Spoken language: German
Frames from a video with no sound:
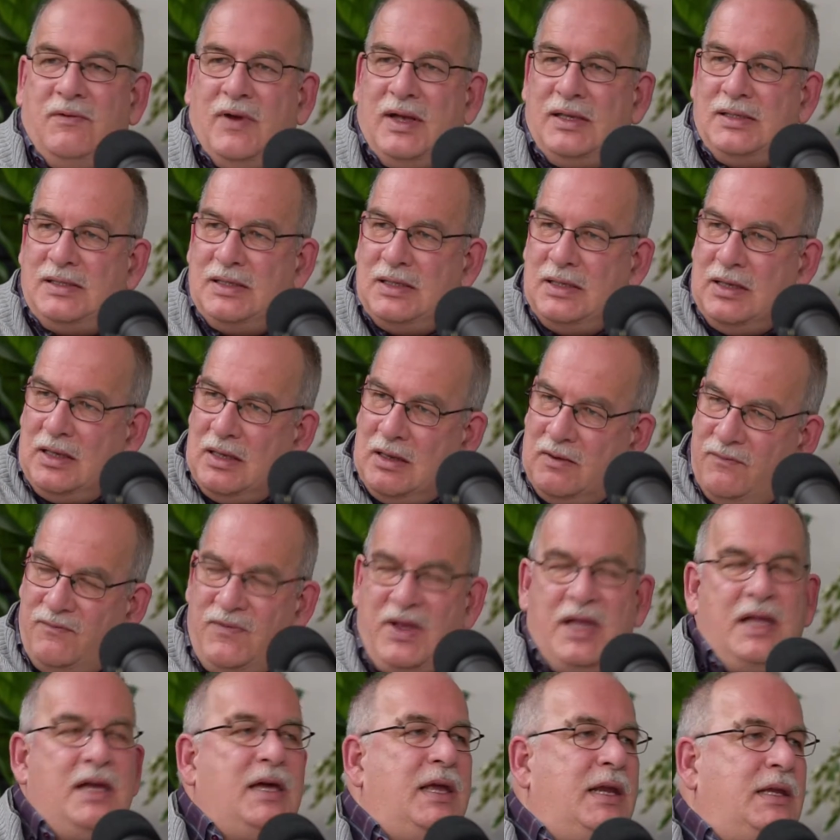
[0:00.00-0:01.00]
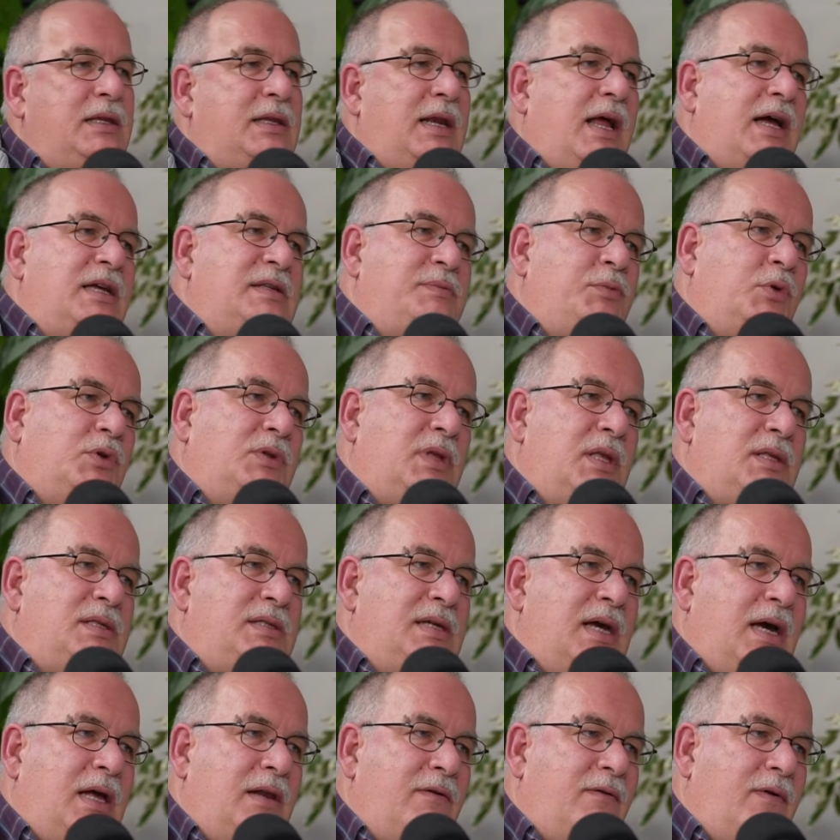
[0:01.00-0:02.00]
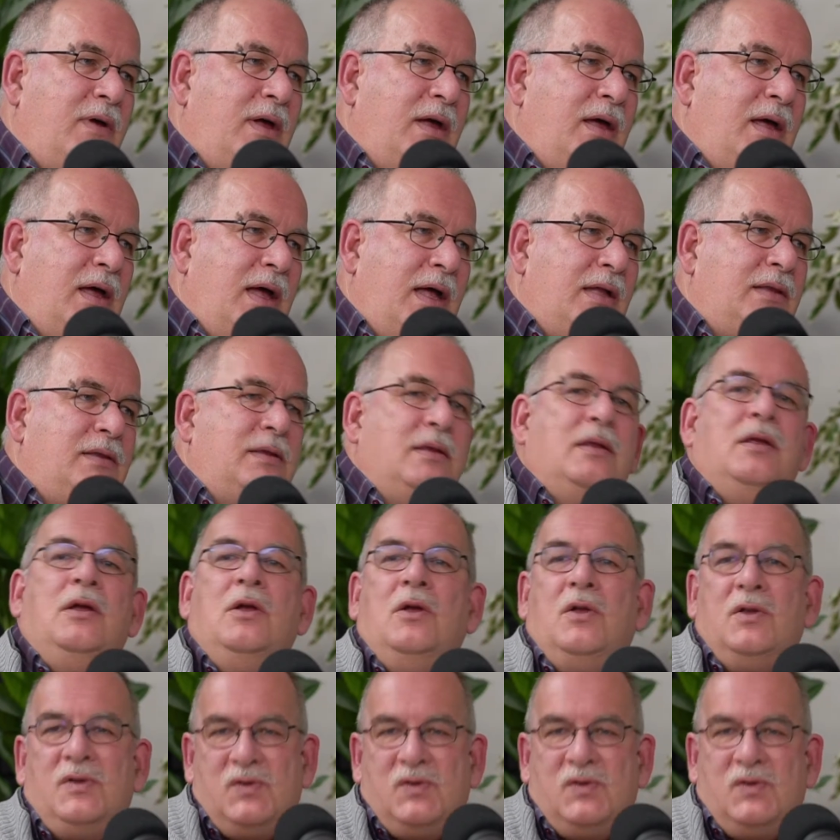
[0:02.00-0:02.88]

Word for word: weil sie weniger Ertragspotenzial hatten,